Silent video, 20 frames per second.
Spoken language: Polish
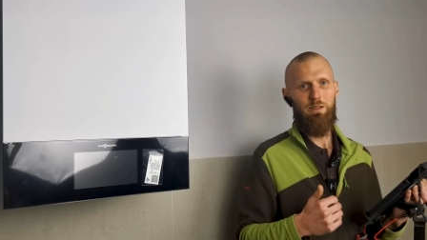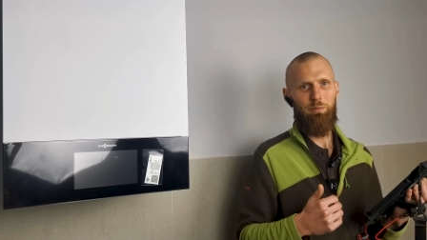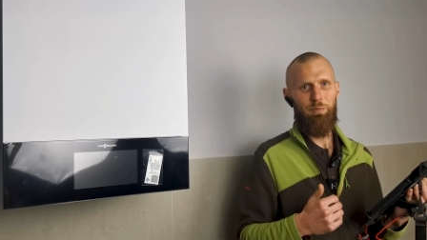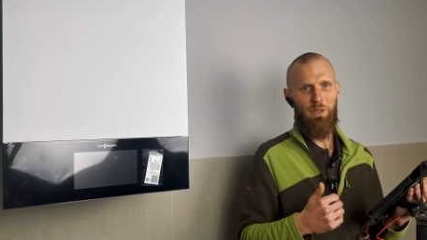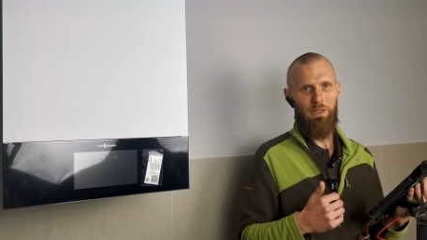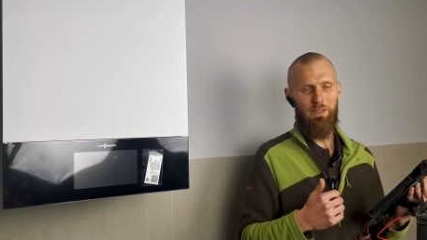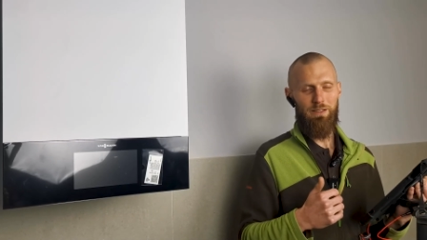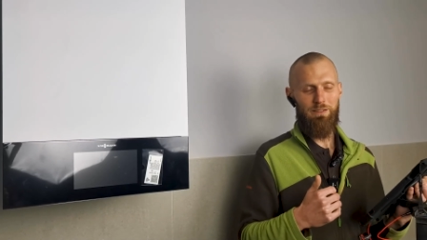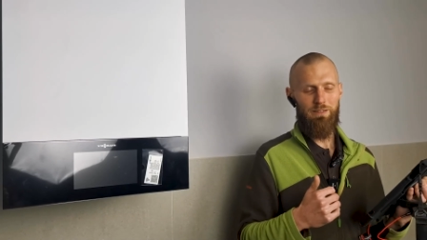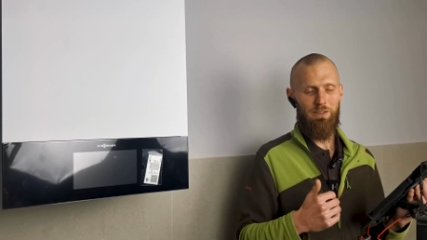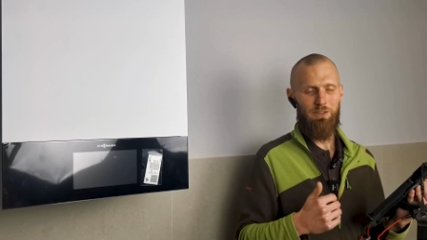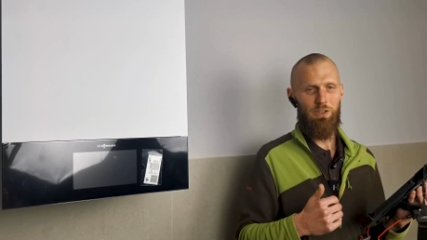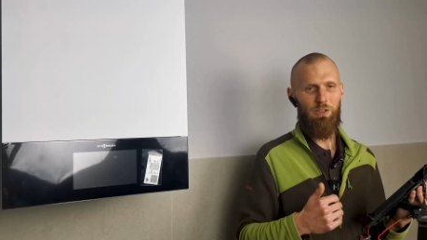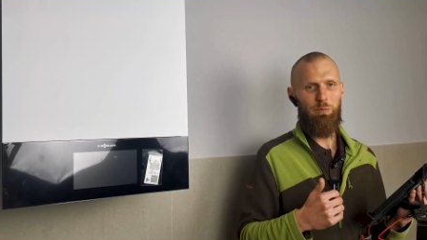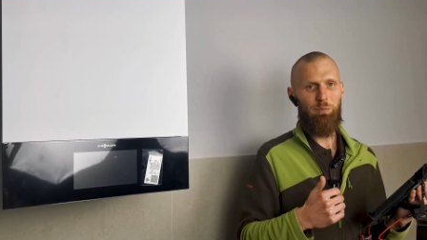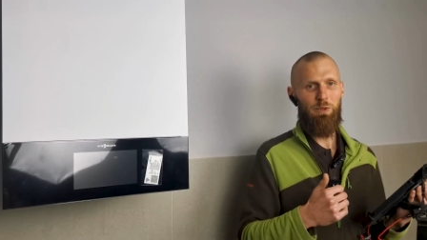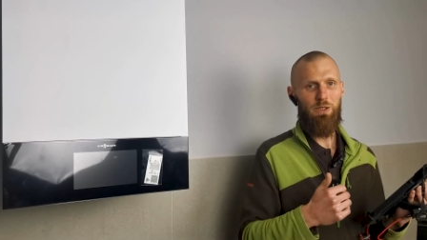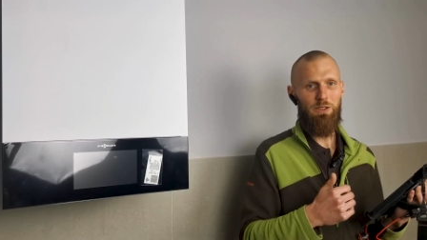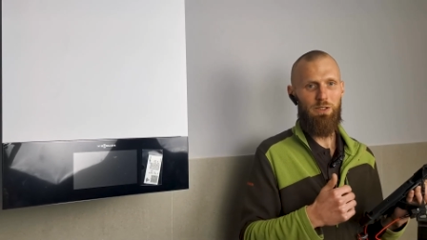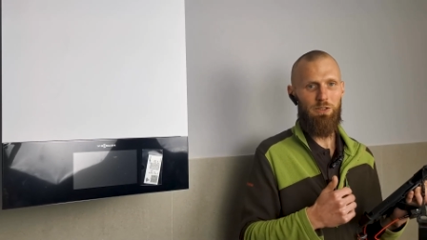pieniędzy,
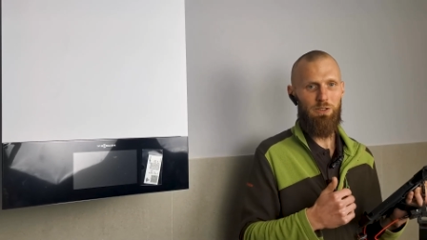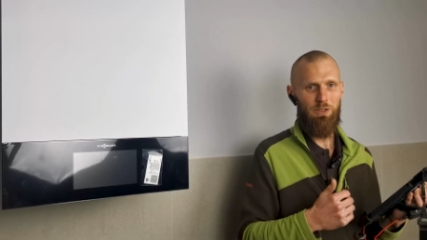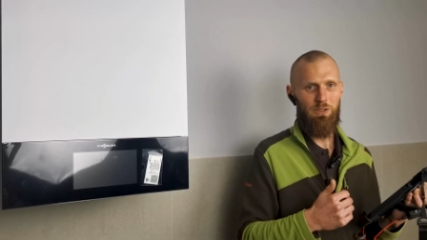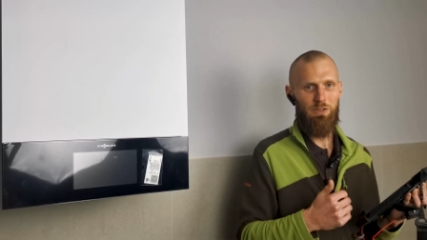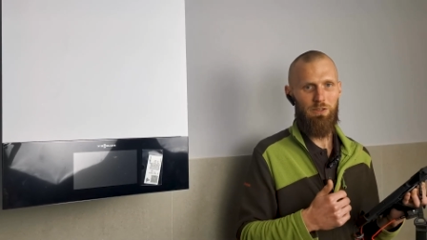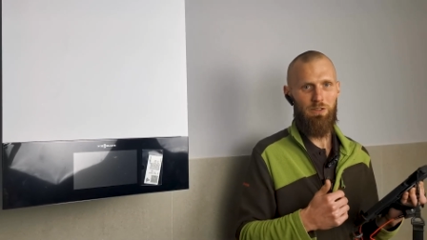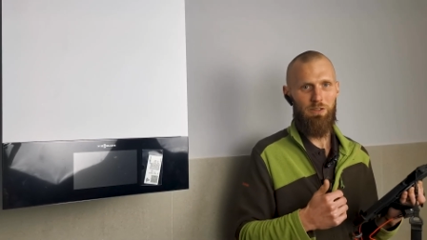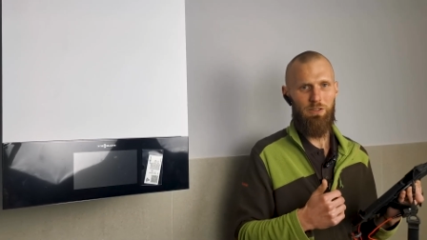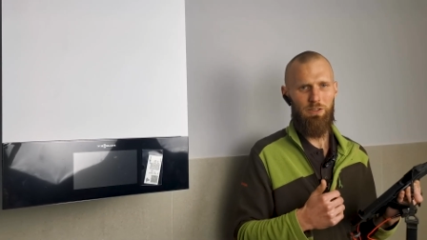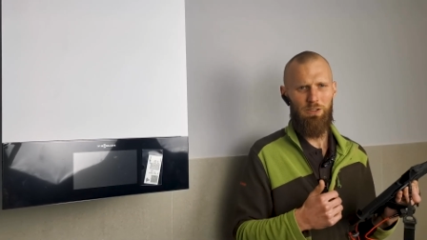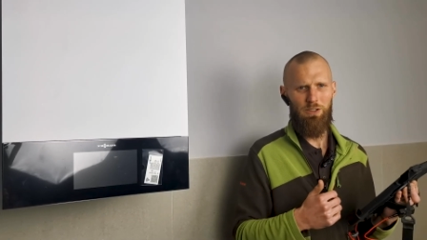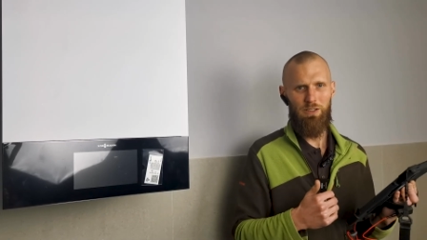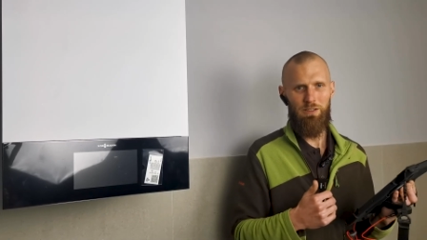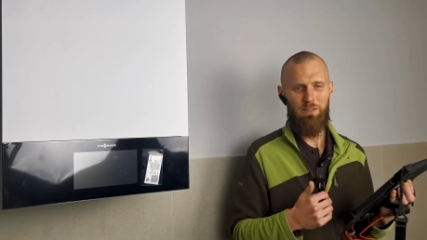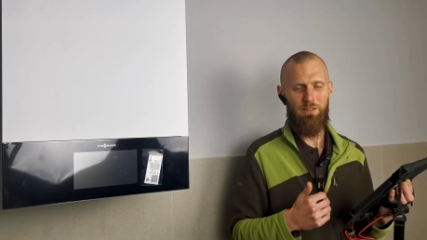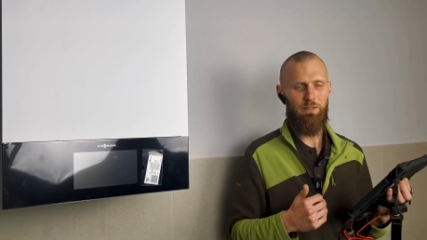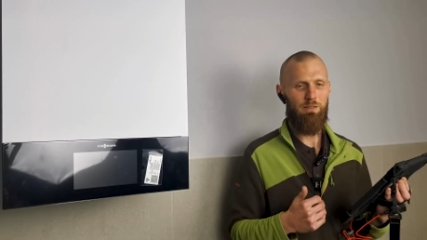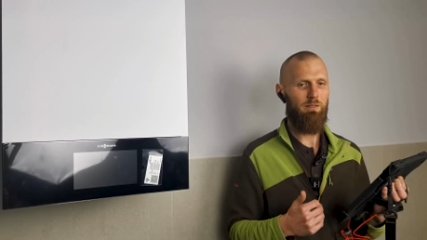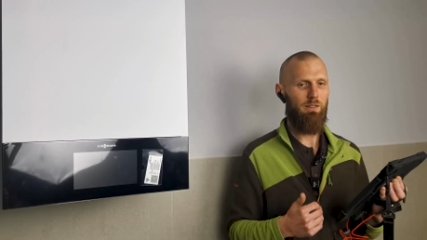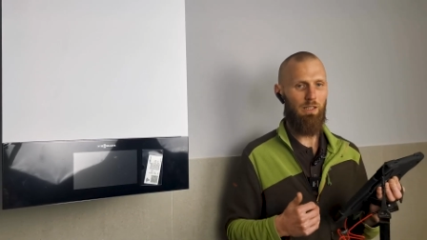czyli 50 tysięcy.